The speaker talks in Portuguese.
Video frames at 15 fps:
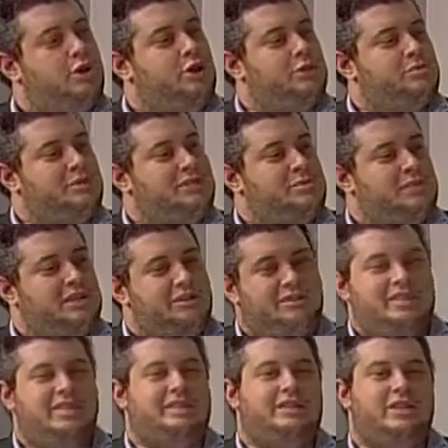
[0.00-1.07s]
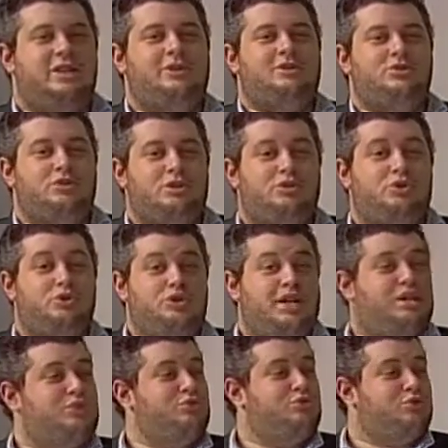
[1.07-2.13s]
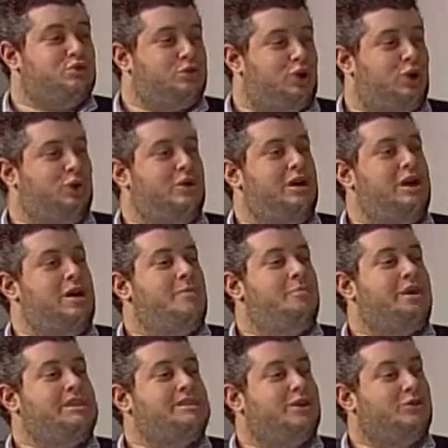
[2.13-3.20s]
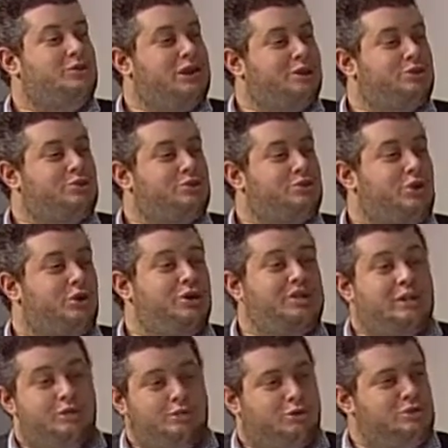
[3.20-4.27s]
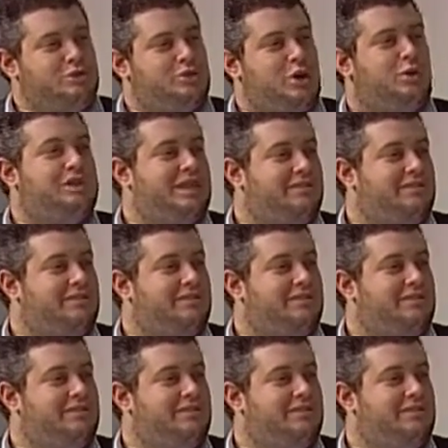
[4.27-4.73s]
nós passamos a vida inteira escutando cuidado com o sol, mas é cuidado com o sol e não tome sol.